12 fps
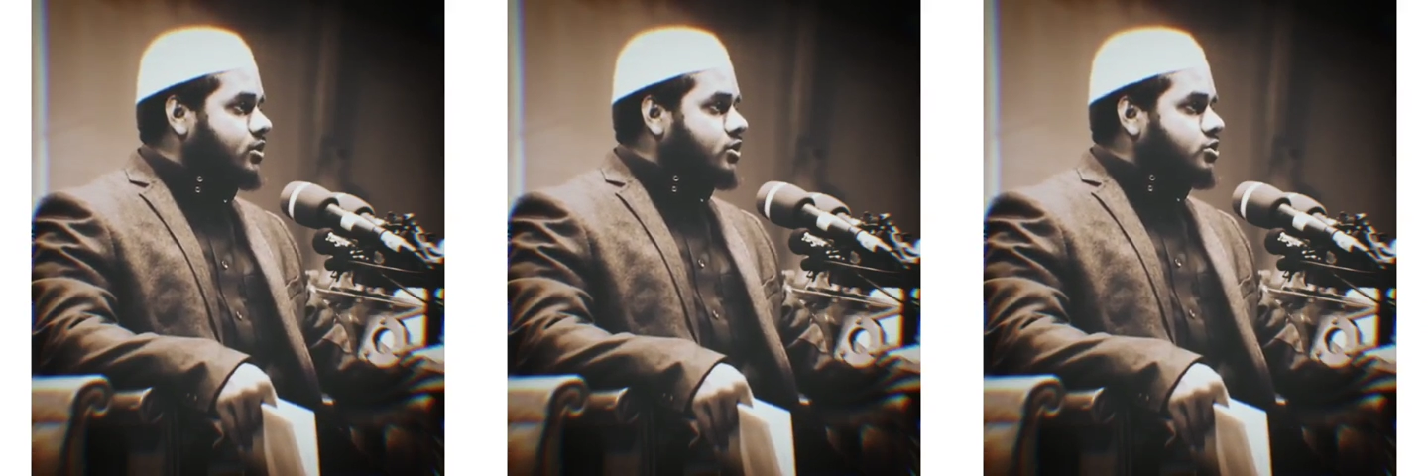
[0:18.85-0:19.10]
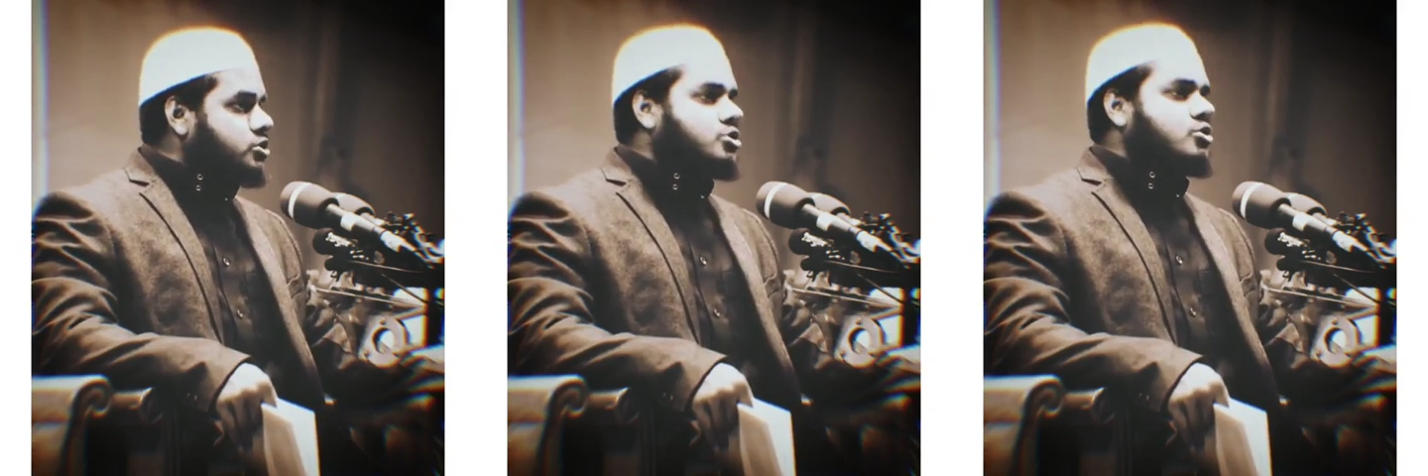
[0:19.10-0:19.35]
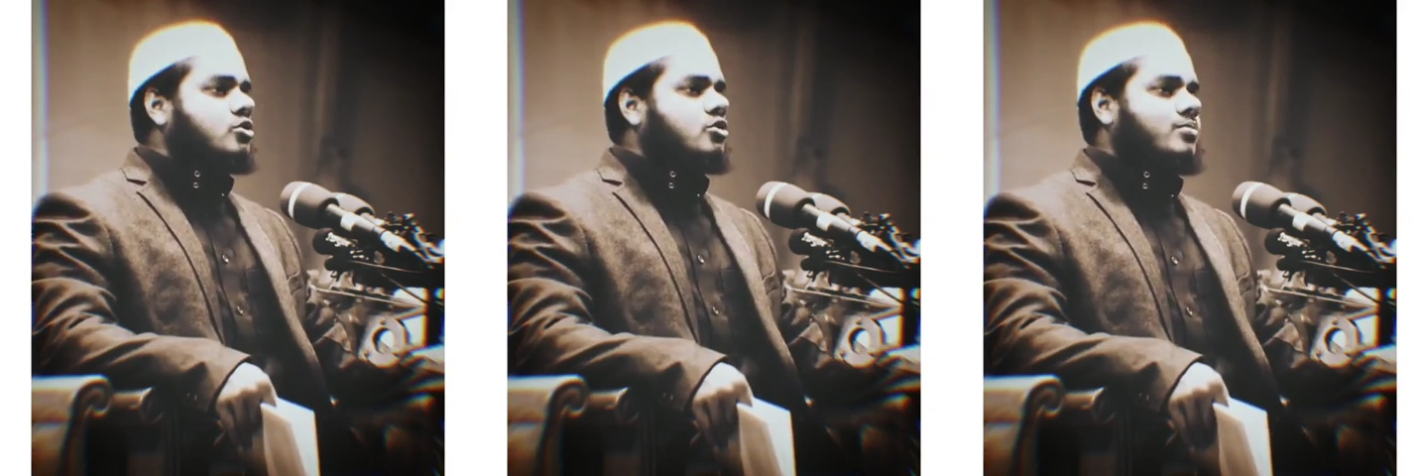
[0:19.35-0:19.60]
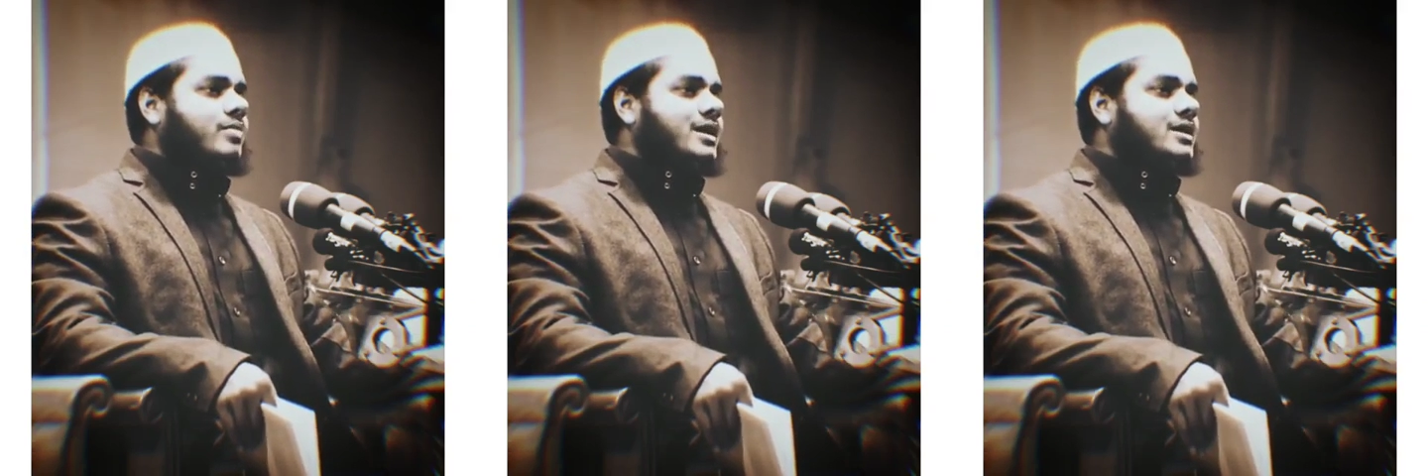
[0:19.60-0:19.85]
সুখ
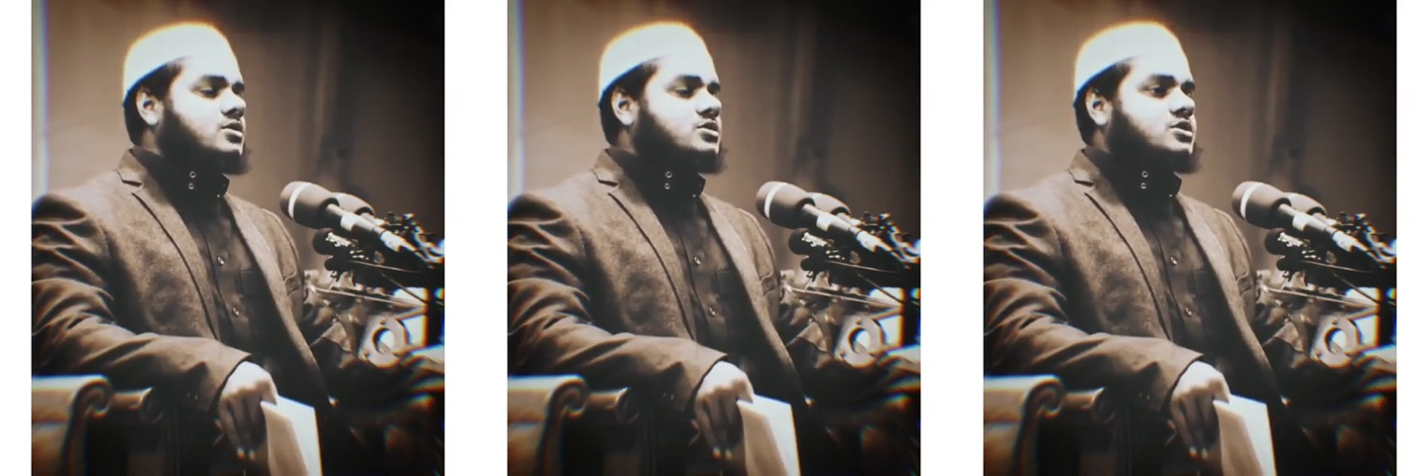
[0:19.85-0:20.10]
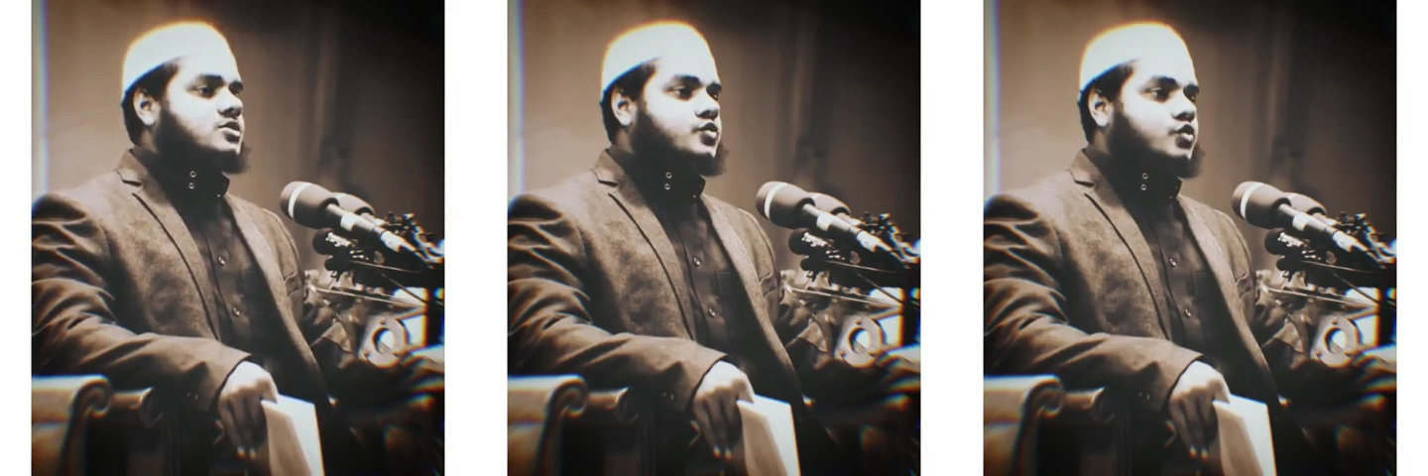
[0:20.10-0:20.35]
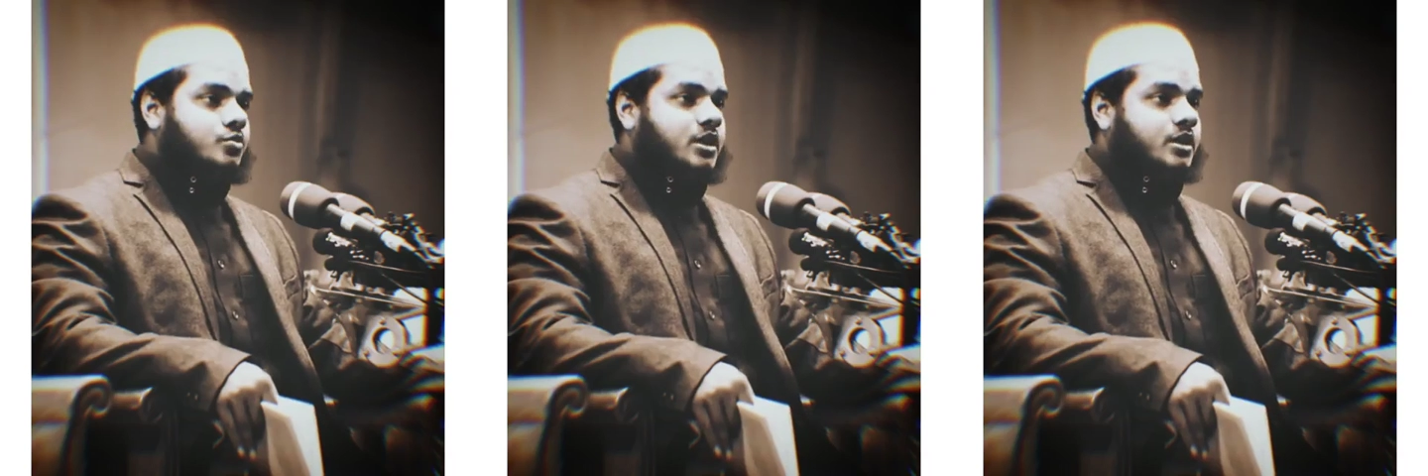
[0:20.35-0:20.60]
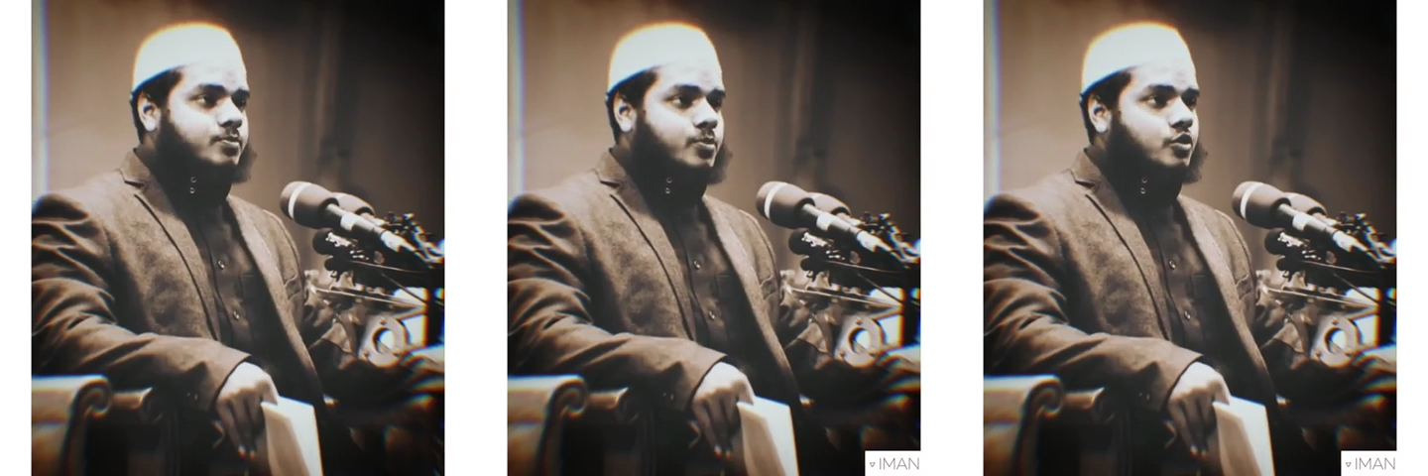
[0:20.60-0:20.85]
মানে হচ্ছে সুইমিং
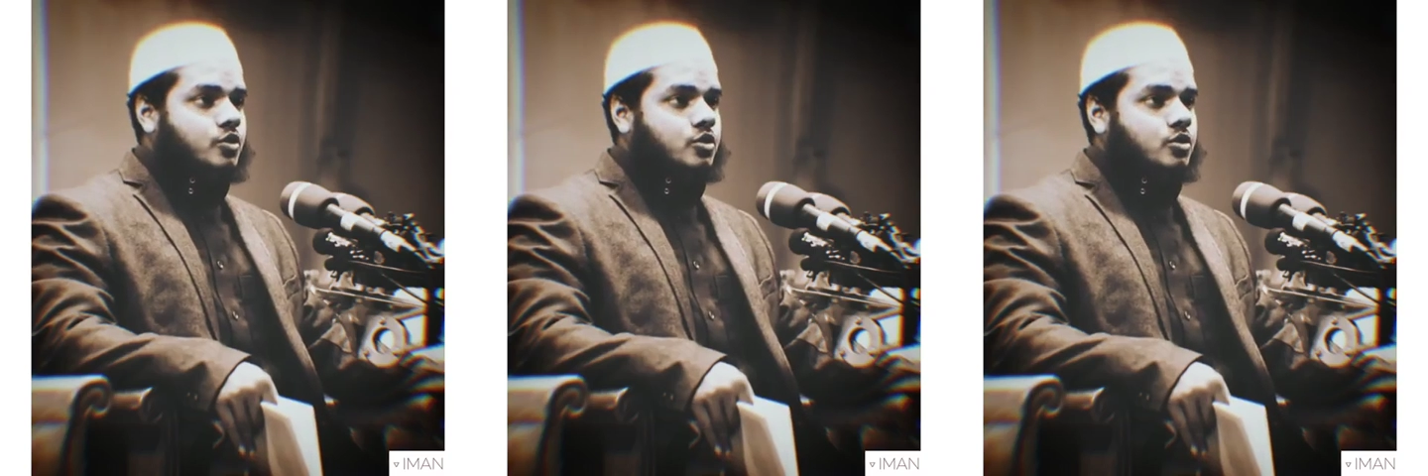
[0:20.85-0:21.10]
পুল